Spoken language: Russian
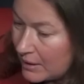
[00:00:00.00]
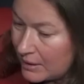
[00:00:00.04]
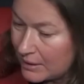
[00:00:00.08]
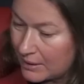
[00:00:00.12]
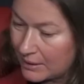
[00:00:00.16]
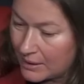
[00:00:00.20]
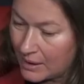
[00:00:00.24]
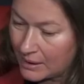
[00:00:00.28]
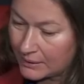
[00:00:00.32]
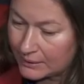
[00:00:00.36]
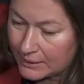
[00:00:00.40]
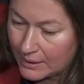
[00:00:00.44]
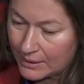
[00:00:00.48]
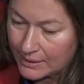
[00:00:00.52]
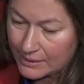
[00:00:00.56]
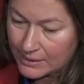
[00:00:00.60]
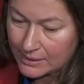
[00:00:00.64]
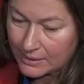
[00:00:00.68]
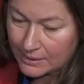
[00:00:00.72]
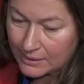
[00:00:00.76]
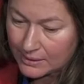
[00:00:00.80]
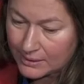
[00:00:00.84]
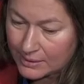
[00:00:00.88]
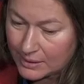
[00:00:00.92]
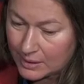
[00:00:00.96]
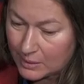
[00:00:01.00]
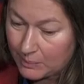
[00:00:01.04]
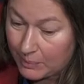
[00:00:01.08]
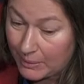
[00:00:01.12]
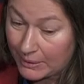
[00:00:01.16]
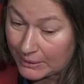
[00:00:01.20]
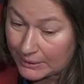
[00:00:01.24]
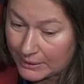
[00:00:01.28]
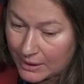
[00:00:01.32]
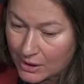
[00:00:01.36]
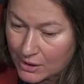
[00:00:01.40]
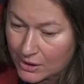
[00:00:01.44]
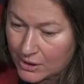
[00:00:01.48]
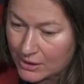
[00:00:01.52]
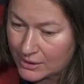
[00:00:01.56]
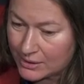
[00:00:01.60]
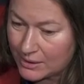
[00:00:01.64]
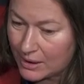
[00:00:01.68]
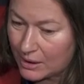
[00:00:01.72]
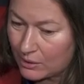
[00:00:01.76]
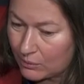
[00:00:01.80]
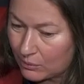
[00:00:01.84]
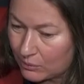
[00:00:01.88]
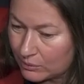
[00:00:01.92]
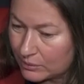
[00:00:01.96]
И когда я делала эти репортажи и
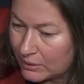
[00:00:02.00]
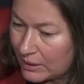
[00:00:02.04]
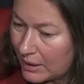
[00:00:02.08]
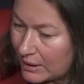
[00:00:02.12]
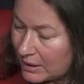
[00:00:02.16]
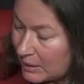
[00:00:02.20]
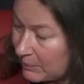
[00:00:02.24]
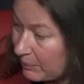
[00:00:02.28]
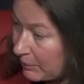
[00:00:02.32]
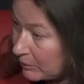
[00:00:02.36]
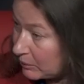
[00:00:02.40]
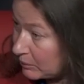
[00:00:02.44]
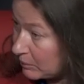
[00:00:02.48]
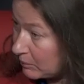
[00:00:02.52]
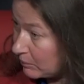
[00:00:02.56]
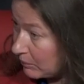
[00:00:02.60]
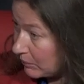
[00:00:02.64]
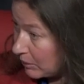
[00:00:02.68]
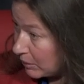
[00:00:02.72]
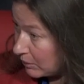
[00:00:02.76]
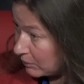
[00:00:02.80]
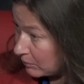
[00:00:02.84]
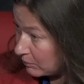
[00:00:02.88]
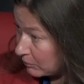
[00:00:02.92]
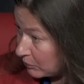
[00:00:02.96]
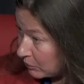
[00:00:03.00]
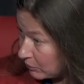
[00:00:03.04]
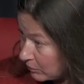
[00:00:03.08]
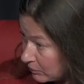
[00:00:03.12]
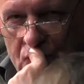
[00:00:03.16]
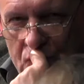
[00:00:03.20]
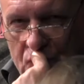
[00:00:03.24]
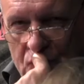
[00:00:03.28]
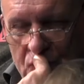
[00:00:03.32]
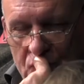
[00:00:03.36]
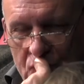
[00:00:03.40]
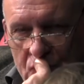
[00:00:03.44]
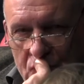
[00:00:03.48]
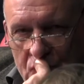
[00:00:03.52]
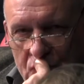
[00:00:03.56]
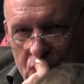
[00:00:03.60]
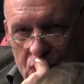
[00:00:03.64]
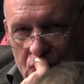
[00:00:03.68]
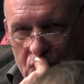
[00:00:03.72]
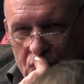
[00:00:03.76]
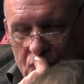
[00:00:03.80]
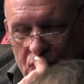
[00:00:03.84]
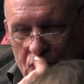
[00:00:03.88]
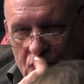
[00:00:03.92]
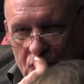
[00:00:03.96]
знала, куда они потом могут
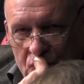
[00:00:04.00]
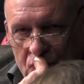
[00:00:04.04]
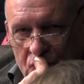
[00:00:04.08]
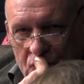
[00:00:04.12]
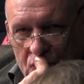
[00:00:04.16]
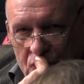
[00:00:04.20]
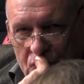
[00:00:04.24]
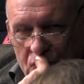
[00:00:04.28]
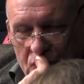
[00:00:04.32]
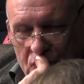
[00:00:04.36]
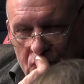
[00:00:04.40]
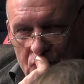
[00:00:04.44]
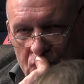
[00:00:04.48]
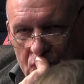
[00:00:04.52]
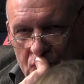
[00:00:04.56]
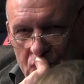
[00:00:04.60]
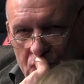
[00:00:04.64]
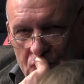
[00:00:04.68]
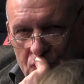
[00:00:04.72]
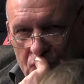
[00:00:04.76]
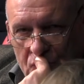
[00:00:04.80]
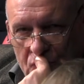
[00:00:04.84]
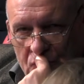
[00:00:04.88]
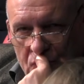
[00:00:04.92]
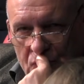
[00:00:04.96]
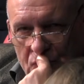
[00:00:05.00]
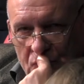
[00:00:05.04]
войти, мне это помогало,